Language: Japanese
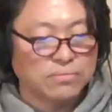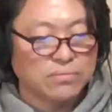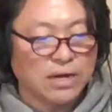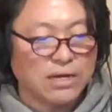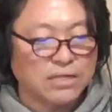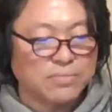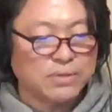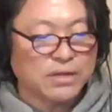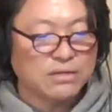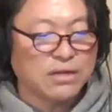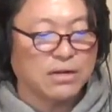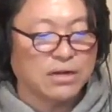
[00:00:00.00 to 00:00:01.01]
ラインナップ的
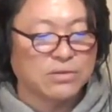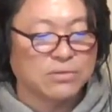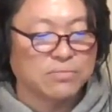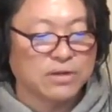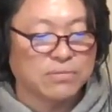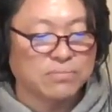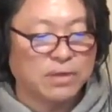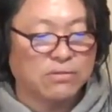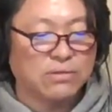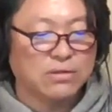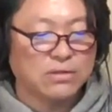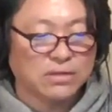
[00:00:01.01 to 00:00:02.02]
にはあの
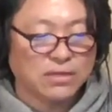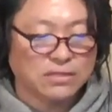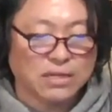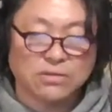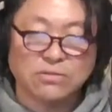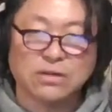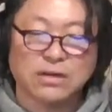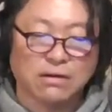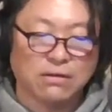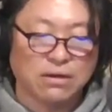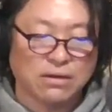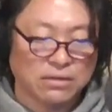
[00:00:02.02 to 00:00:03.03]
メロディ作曲が
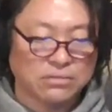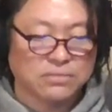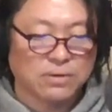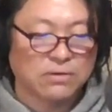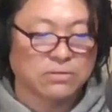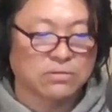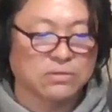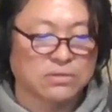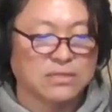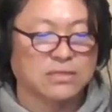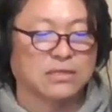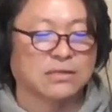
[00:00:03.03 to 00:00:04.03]
川口誠
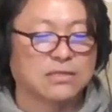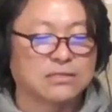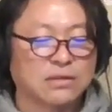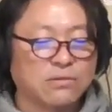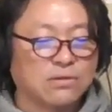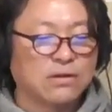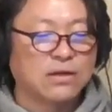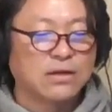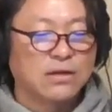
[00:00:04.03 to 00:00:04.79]
先生なんですけど